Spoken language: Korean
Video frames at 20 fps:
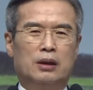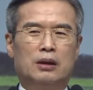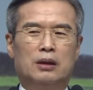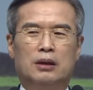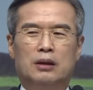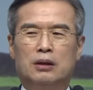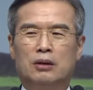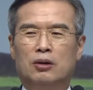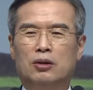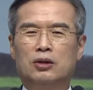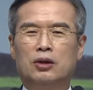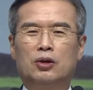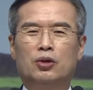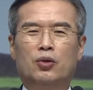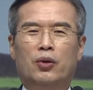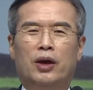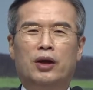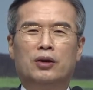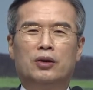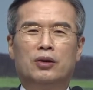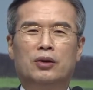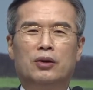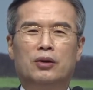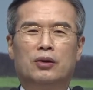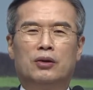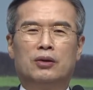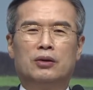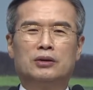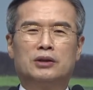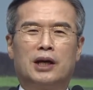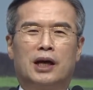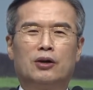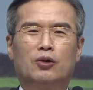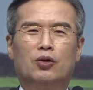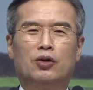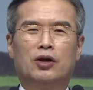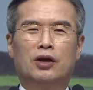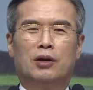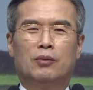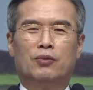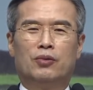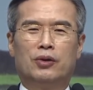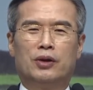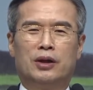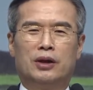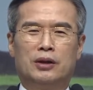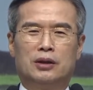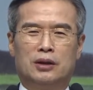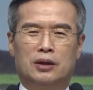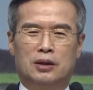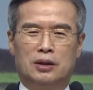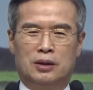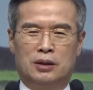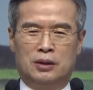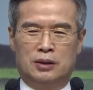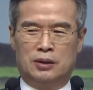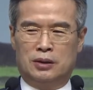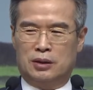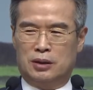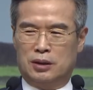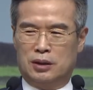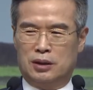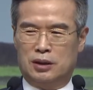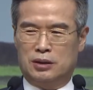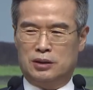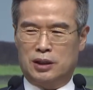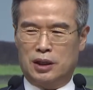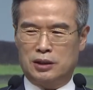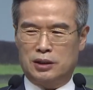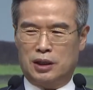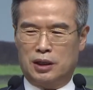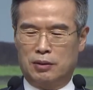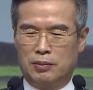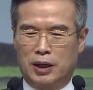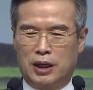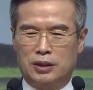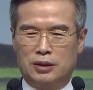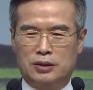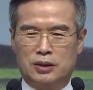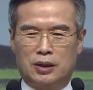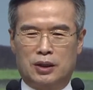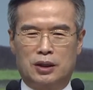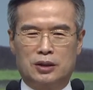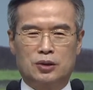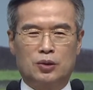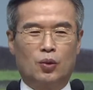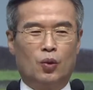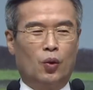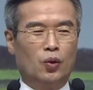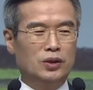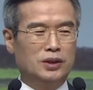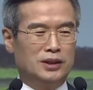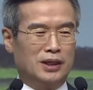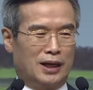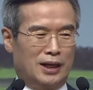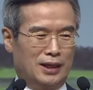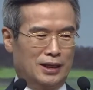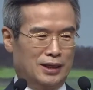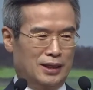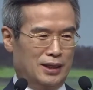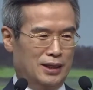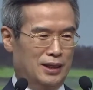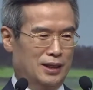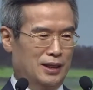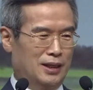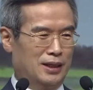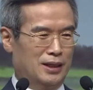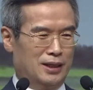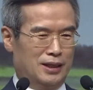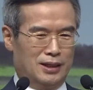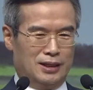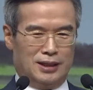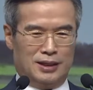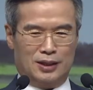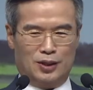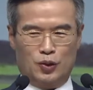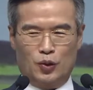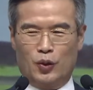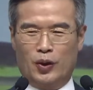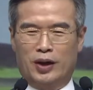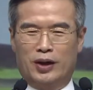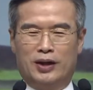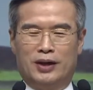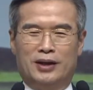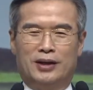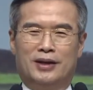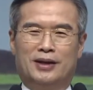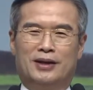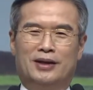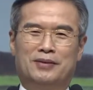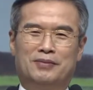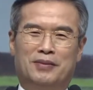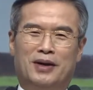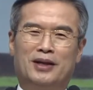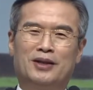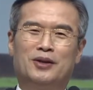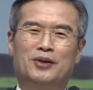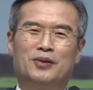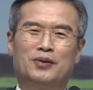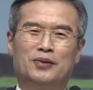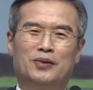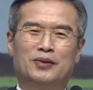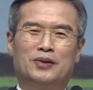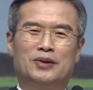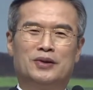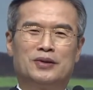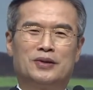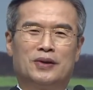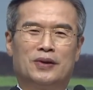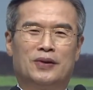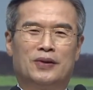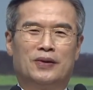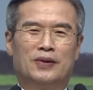아, 어떤 교회는요 장로님 한 분이 이제 재산이 많으셔가지고 혼자 이렇게 교회를 만들어 놓으셨어요.